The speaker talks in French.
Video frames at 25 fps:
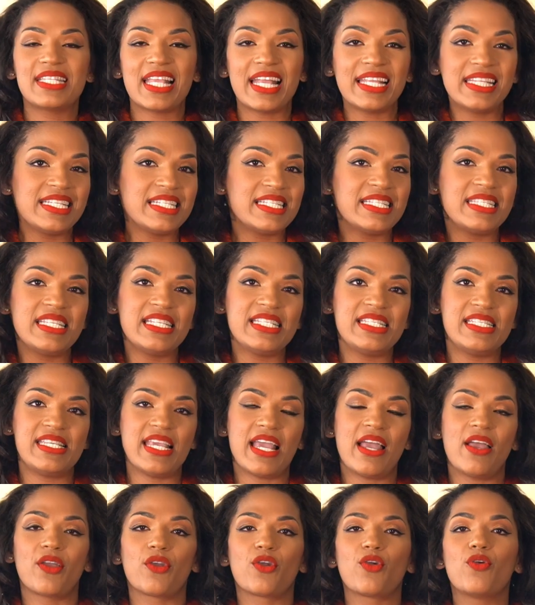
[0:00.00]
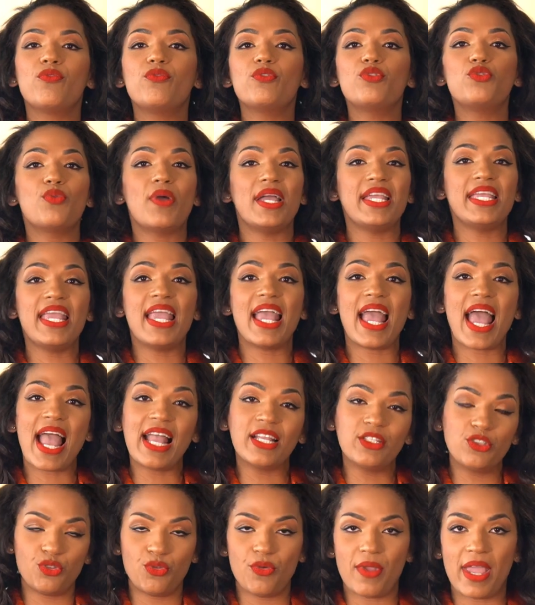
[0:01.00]
statisticien, que vous soyez
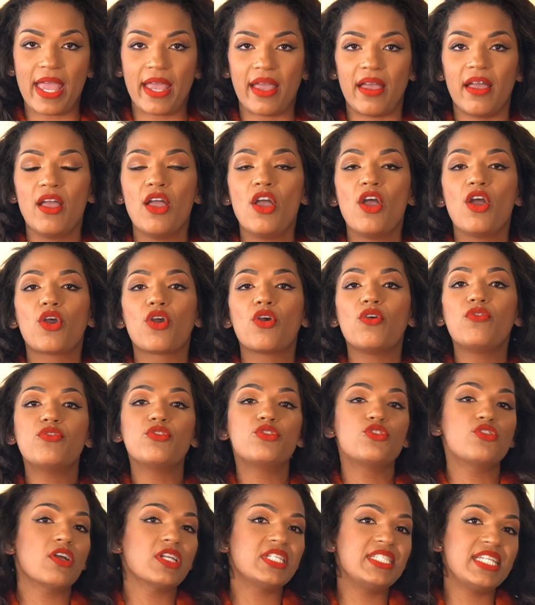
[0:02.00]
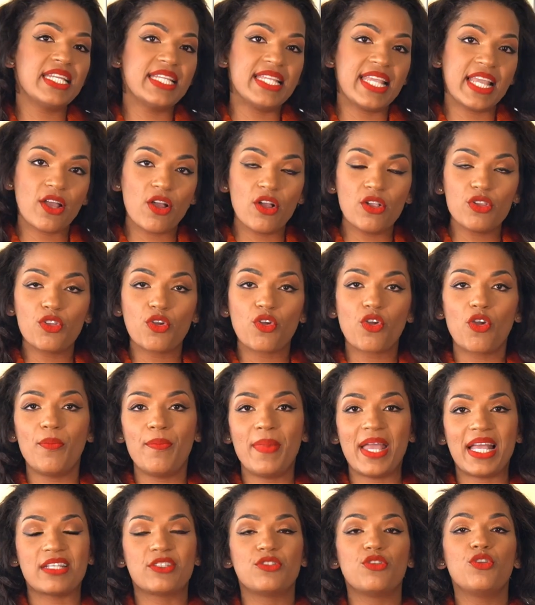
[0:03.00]
actuaire, que vous sortiez d'école de
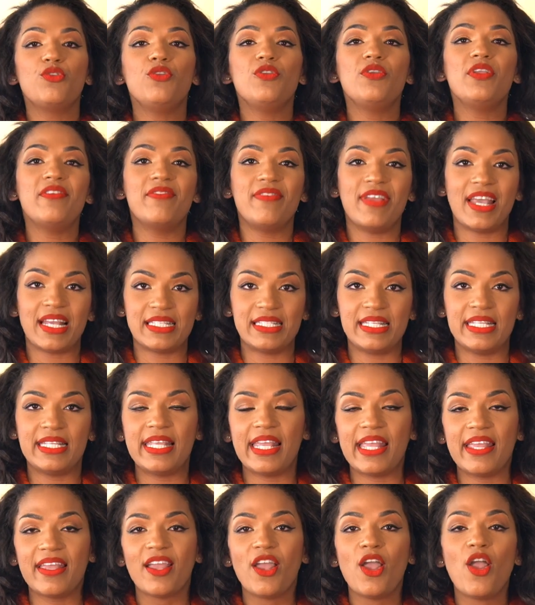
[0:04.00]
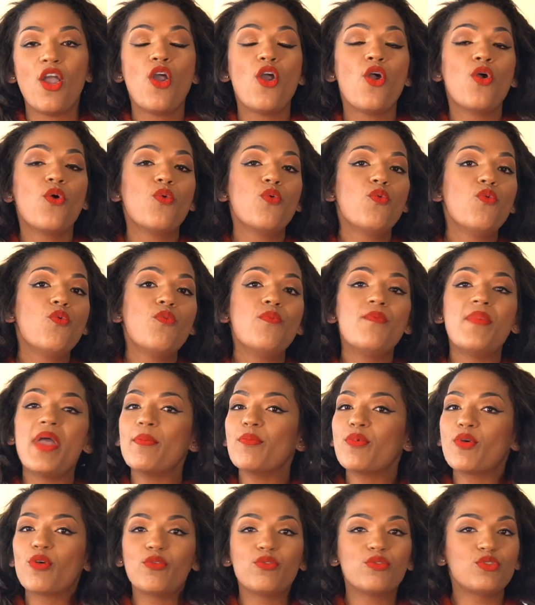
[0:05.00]
commerce, de l'université, ou
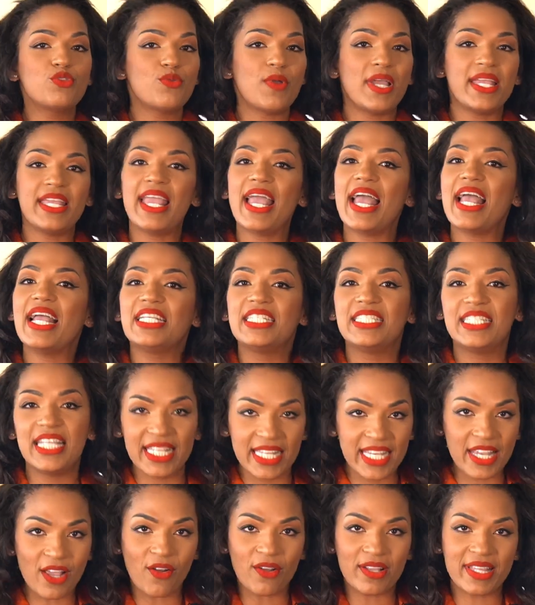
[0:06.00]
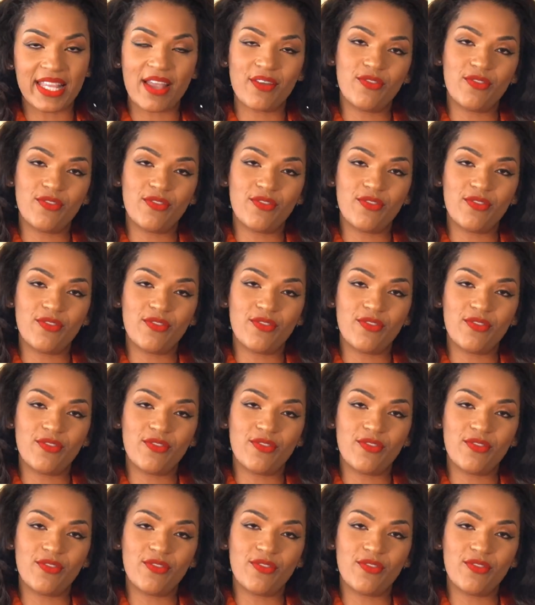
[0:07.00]
même que vous soyez un génie en